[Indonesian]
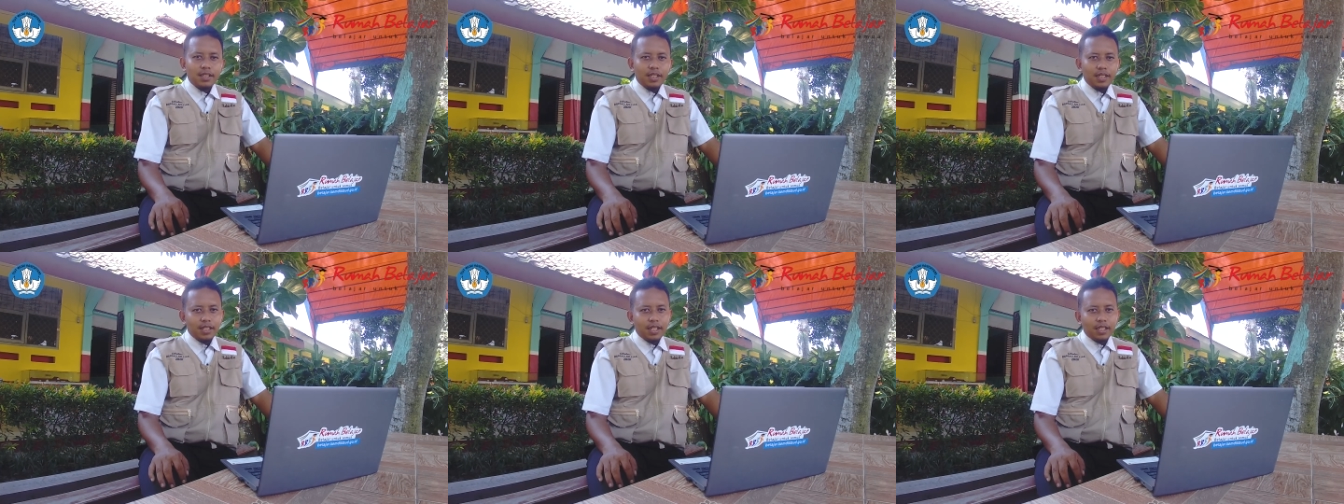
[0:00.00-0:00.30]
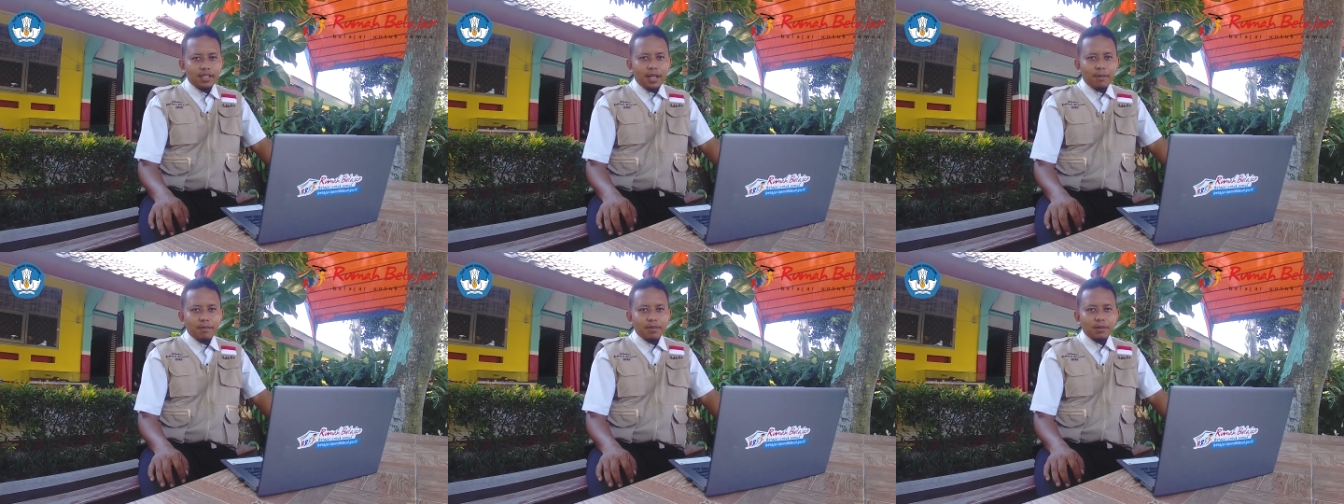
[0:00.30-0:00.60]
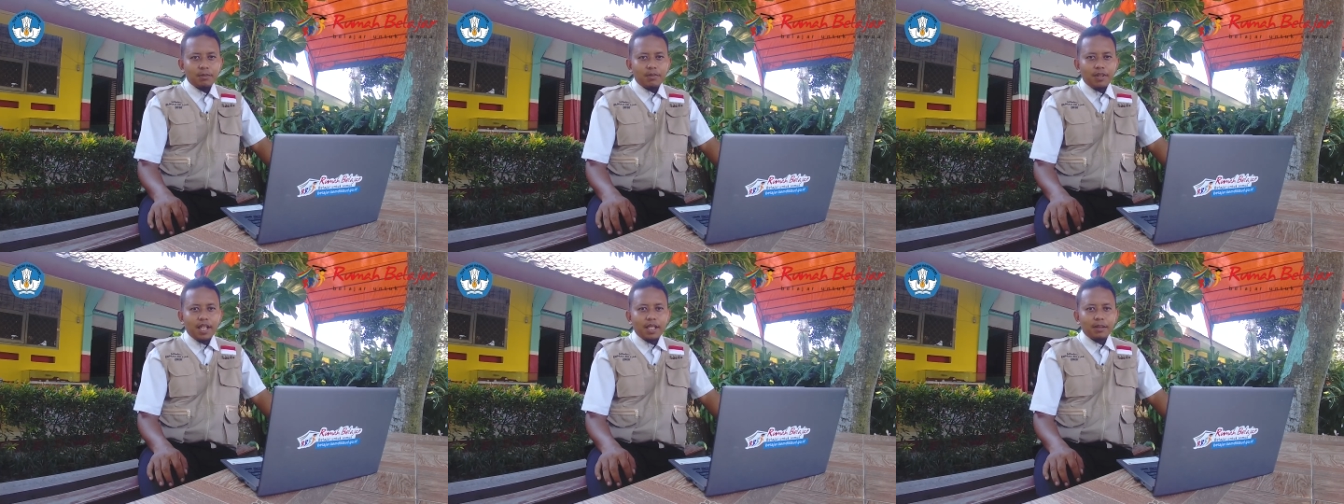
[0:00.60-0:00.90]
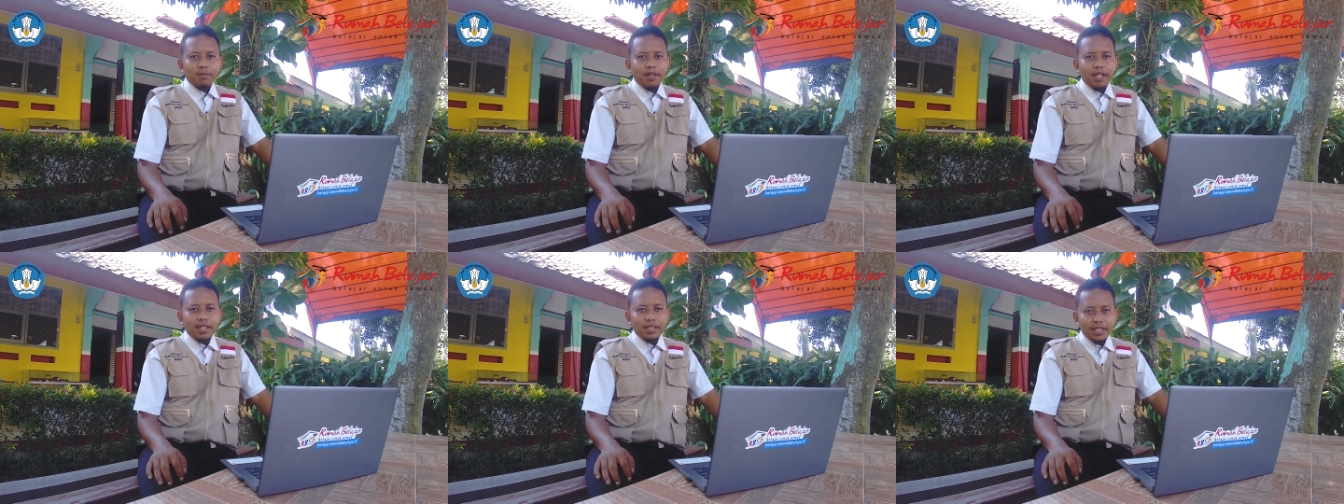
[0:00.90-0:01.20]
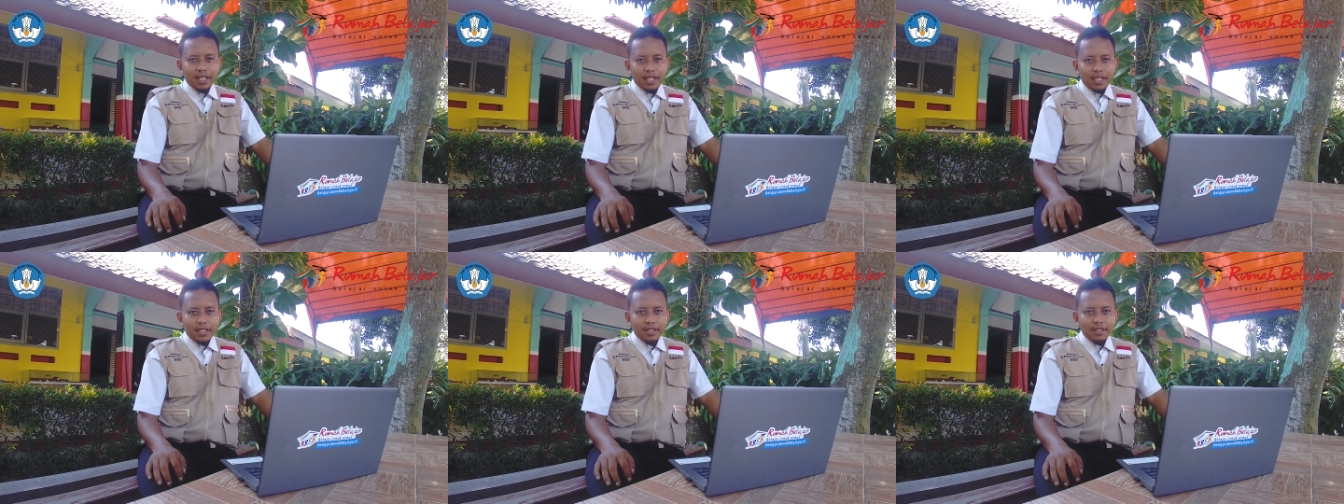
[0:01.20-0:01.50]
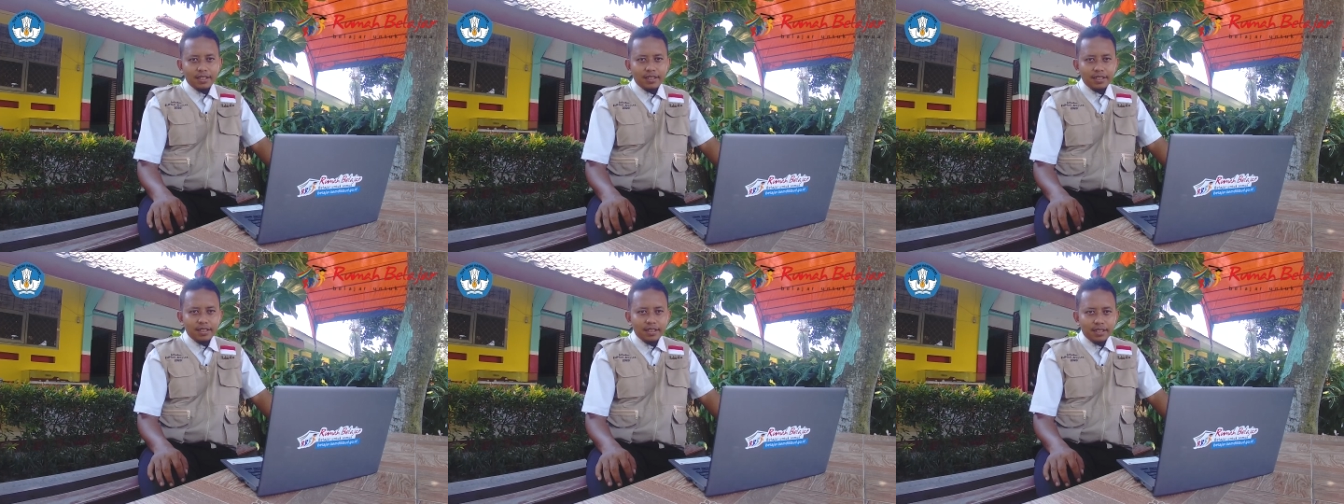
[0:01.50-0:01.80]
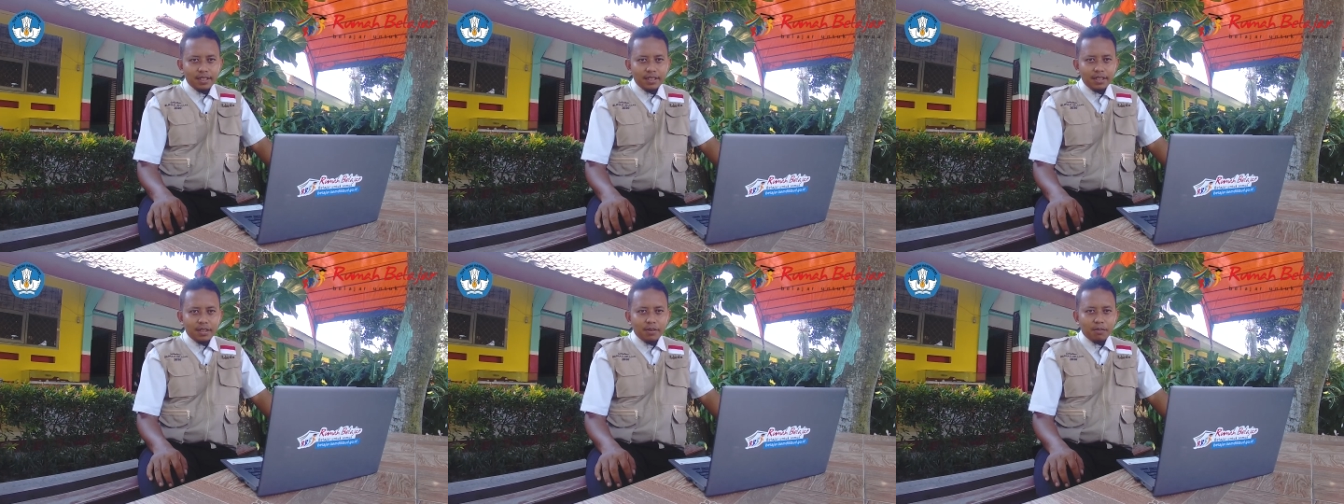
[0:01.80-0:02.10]
Tetap semangat belajar,
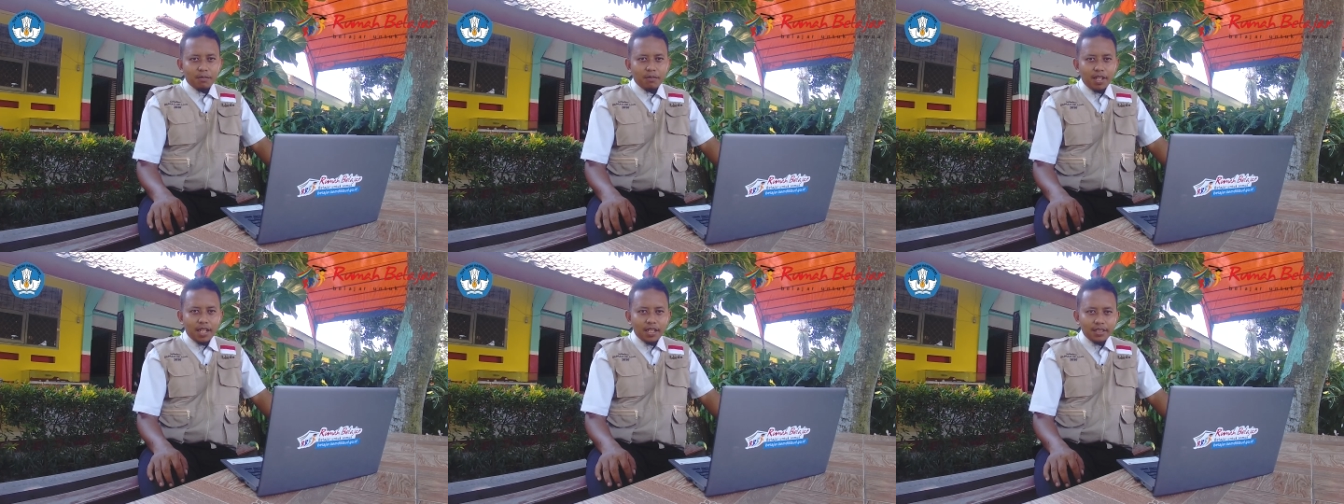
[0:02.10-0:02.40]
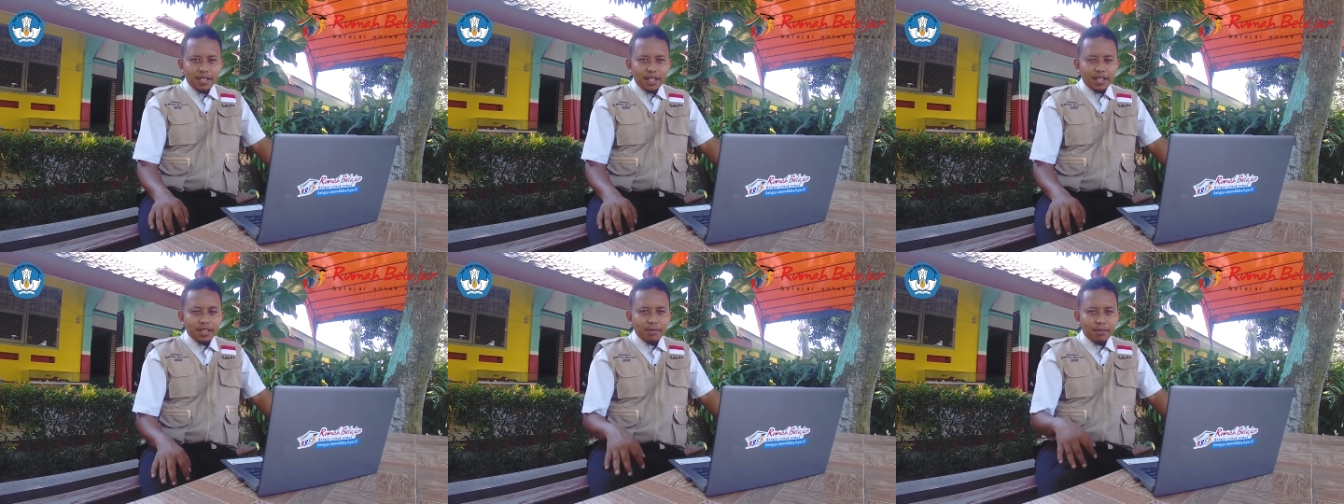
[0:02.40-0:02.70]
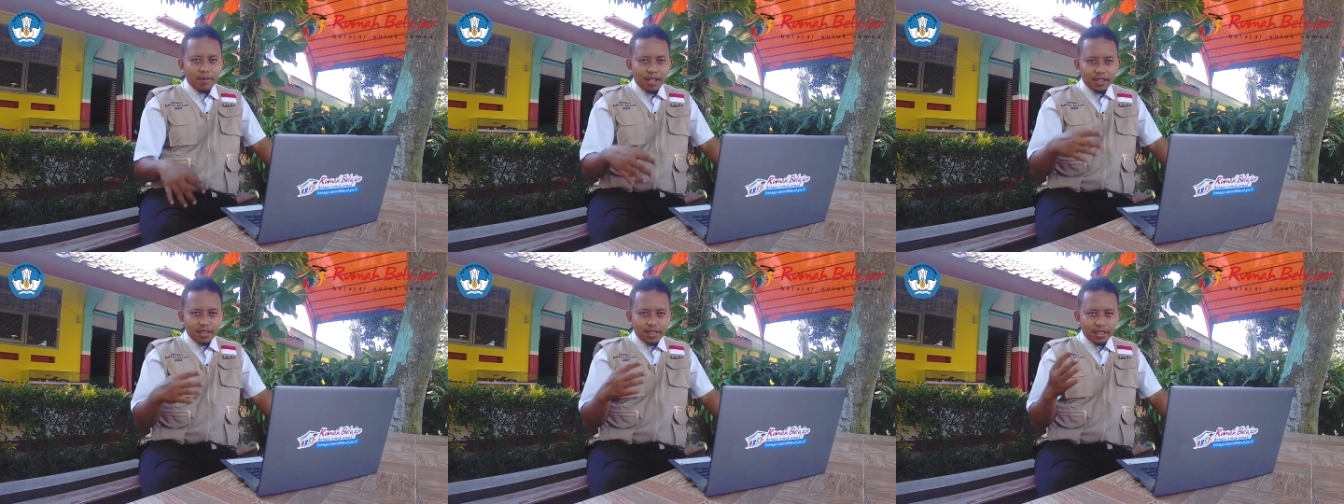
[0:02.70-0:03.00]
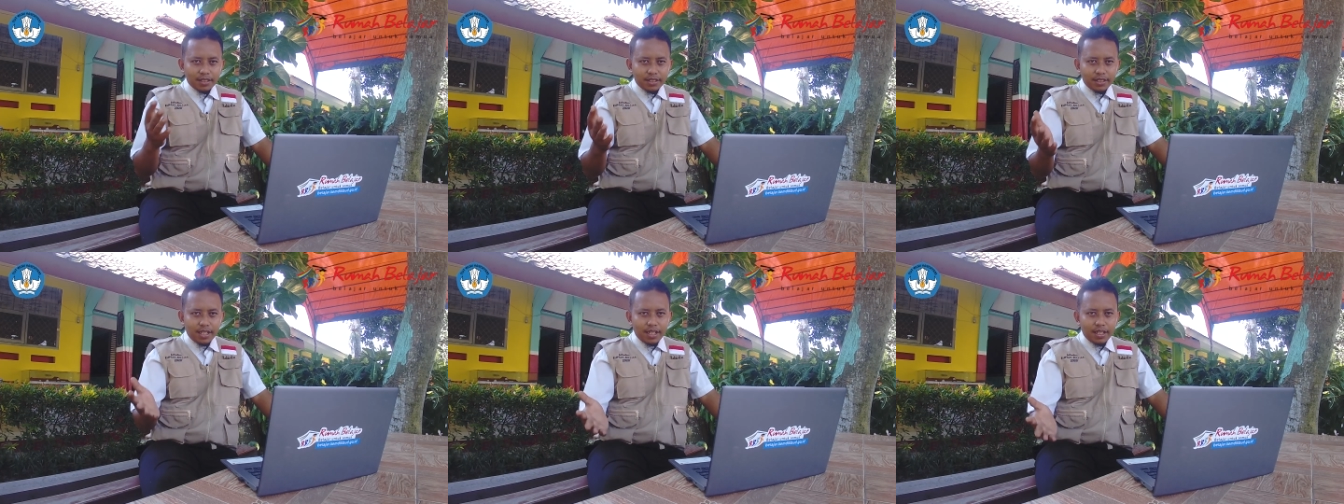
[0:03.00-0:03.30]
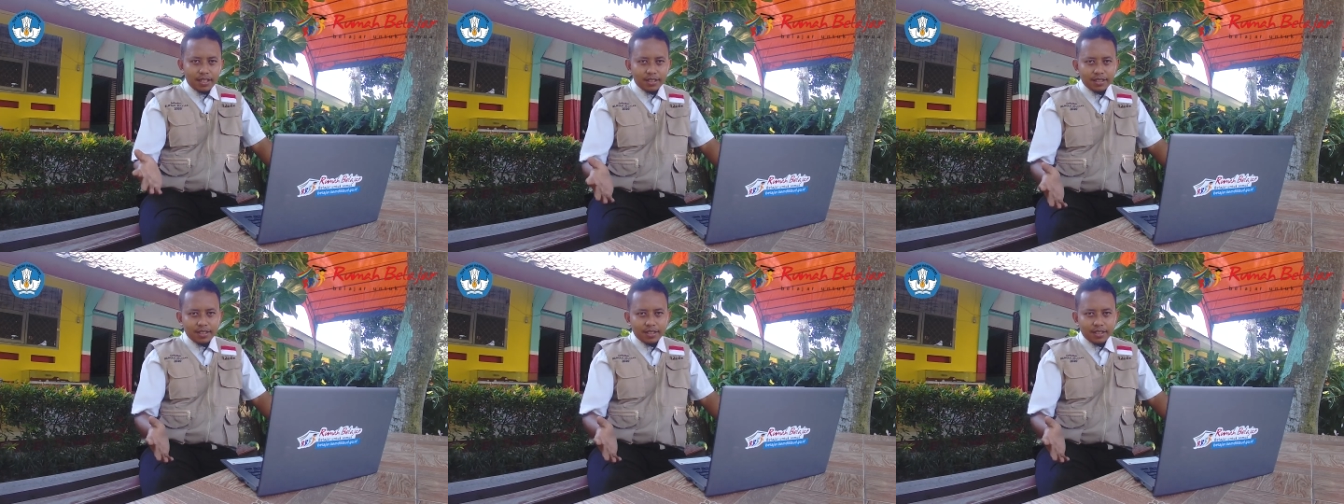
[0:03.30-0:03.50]
belajar di mana saja,